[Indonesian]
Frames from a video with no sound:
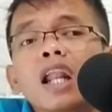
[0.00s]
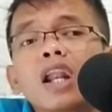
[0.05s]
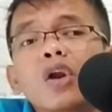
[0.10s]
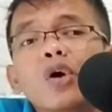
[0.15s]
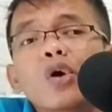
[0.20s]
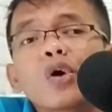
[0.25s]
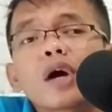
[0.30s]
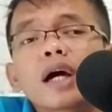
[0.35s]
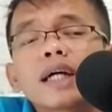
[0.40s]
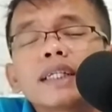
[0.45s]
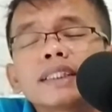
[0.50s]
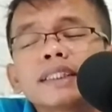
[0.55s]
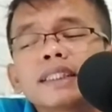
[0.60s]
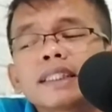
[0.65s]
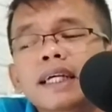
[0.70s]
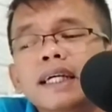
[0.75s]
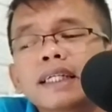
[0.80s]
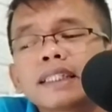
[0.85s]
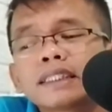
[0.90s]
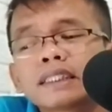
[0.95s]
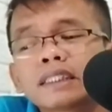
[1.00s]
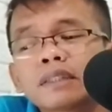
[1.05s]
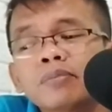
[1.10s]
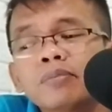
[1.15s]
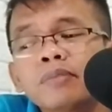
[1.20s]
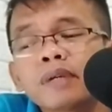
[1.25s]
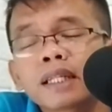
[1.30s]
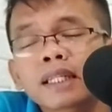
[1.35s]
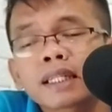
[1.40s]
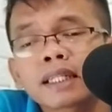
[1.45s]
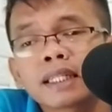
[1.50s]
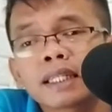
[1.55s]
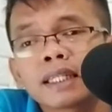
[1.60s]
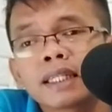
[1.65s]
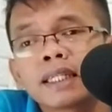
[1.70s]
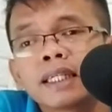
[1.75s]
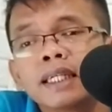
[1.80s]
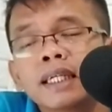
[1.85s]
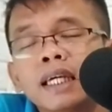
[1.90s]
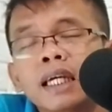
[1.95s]
lokasi customer nih
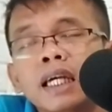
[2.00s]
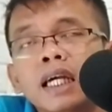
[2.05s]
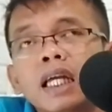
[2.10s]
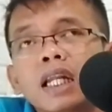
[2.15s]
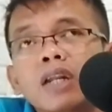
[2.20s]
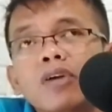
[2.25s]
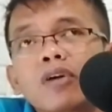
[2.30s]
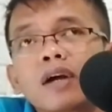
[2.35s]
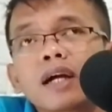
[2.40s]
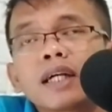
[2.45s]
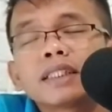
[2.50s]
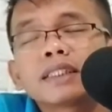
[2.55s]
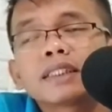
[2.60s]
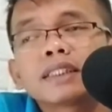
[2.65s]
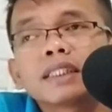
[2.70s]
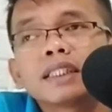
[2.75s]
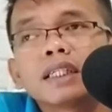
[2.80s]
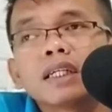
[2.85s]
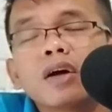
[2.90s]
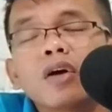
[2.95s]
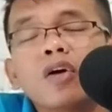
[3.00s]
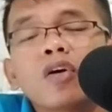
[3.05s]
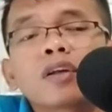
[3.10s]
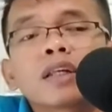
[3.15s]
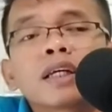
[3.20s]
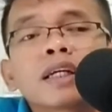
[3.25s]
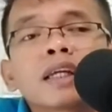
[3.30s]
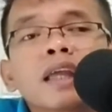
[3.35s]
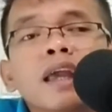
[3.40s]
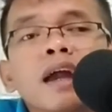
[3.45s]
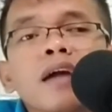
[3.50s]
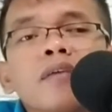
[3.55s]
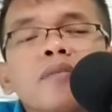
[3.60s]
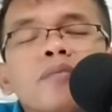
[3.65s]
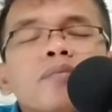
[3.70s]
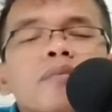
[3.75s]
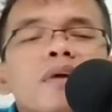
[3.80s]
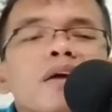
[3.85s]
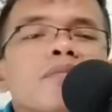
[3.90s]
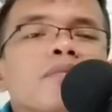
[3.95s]
lokasi orang yang
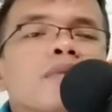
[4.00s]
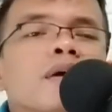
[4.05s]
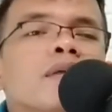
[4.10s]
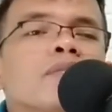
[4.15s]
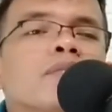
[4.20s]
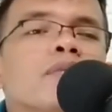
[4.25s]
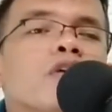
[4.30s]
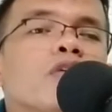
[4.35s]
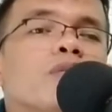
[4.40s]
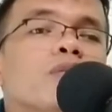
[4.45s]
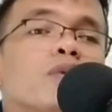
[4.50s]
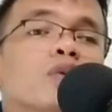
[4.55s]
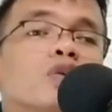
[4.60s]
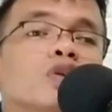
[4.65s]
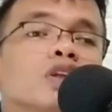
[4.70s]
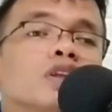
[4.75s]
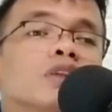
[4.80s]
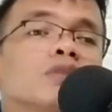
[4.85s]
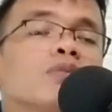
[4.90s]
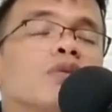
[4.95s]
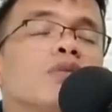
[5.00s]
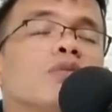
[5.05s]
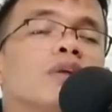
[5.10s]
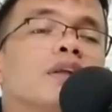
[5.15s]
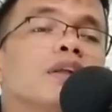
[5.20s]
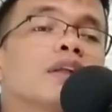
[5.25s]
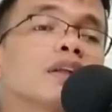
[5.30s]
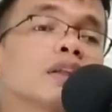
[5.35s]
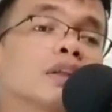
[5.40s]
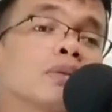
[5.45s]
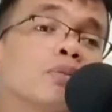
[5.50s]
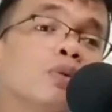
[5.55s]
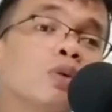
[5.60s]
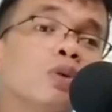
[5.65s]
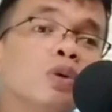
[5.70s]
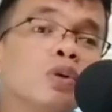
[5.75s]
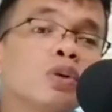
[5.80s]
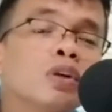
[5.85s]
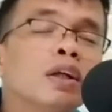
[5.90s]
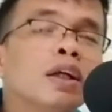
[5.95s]
memang mau proses mobil
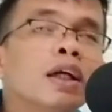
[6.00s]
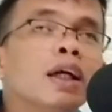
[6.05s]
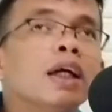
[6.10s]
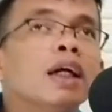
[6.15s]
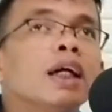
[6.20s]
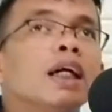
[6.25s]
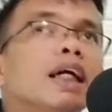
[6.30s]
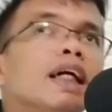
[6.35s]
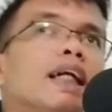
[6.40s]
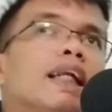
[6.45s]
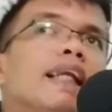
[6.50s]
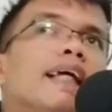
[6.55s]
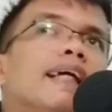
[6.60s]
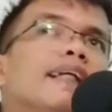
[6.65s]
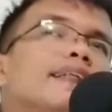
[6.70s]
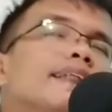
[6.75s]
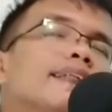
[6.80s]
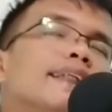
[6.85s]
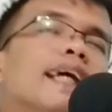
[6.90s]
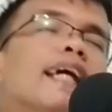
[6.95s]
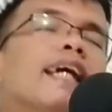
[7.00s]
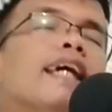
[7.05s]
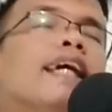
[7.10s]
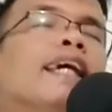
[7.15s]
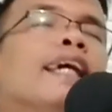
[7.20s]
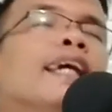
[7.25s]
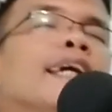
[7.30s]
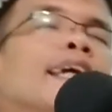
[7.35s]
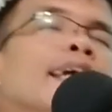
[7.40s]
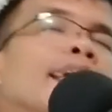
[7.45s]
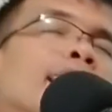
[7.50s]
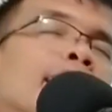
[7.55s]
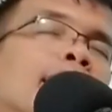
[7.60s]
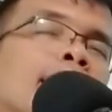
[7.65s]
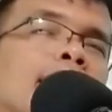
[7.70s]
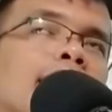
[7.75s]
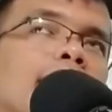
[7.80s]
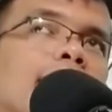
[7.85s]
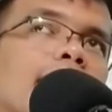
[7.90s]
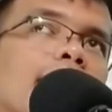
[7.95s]
tersebut let's say
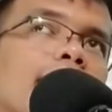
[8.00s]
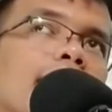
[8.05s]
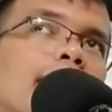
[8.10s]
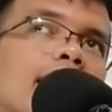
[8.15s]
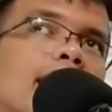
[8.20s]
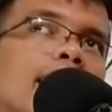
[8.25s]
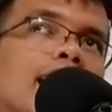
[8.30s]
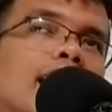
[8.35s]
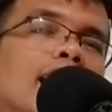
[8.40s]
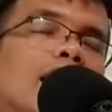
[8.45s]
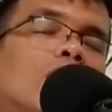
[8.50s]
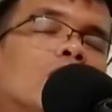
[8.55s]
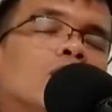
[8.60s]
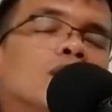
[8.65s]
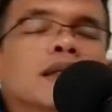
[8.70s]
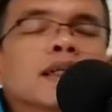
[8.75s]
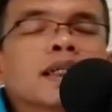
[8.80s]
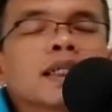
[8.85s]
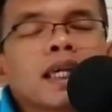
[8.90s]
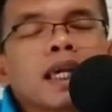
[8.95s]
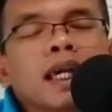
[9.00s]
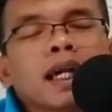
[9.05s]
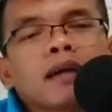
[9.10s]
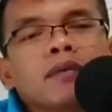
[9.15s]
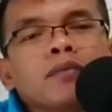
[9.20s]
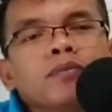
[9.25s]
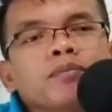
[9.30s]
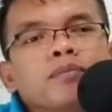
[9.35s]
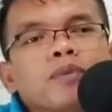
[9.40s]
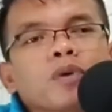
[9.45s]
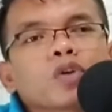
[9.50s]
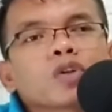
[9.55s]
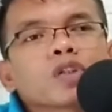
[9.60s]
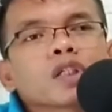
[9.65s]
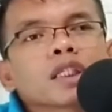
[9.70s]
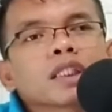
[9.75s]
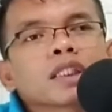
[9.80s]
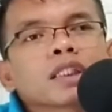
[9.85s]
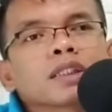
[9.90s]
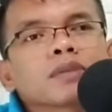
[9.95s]
uh, orang yang
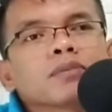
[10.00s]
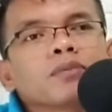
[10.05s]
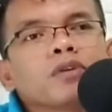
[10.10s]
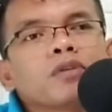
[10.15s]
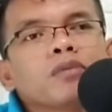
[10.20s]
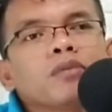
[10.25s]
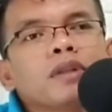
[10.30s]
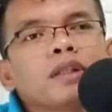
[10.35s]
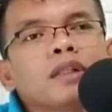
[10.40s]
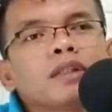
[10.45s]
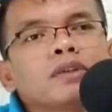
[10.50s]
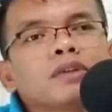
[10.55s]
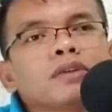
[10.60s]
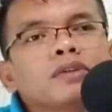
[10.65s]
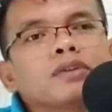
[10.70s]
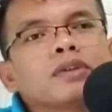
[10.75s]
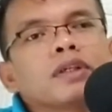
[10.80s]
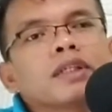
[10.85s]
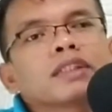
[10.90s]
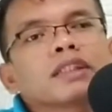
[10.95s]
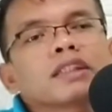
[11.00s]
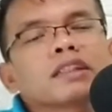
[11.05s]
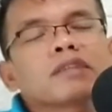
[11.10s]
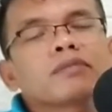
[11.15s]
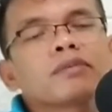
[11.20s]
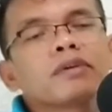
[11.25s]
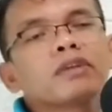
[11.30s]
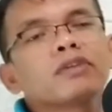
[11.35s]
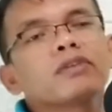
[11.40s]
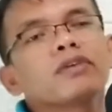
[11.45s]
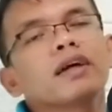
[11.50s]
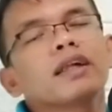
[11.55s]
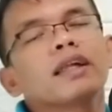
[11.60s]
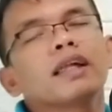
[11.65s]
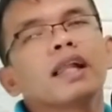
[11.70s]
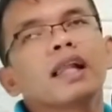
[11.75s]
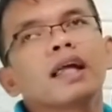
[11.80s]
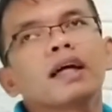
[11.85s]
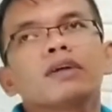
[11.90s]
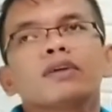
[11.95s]
proses mobil diesel itu
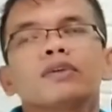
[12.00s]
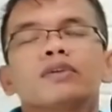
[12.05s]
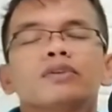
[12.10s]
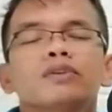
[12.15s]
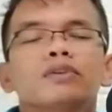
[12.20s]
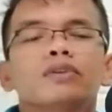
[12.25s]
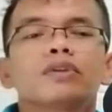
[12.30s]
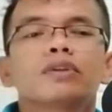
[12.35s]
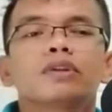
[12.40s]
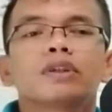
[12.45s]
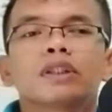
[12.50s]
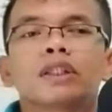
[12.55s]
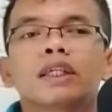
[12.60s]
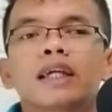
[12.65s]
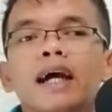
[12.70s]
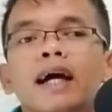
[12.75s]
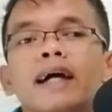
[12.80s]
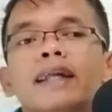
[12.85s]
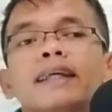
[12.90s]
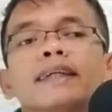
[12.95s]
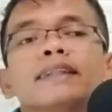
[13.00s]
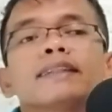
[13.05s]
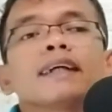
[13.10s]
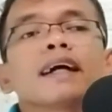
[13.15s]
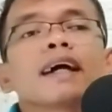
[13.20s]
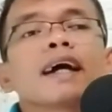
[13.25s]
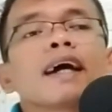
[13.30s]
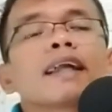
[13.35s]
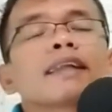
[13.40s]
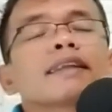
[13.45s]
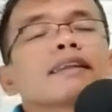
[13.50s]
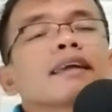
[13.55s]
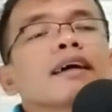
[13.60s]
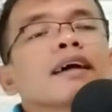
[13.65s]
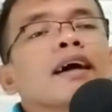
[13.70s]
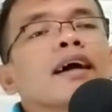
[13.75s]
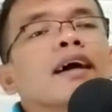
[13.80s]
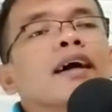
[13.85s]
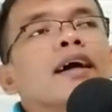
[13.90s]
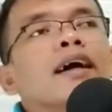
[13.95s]
adalah di area
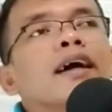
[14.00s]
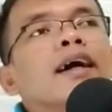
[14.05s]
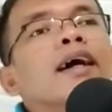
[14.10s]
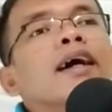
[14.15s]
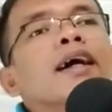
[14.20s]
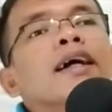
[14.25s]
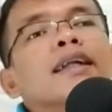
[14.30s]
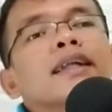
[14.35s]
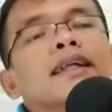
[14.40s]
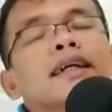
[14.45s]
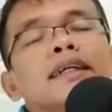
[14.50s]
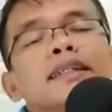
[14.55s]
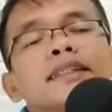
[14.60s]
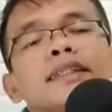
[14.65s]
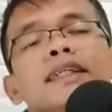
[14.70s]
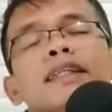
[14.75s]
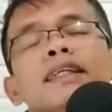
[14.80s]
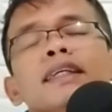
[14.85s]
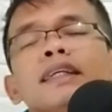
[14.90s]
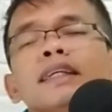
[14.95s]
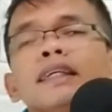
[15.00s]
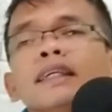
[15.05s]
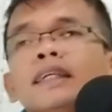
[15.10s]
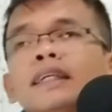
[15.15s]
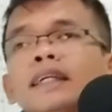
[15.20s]
Jakarta nah jadi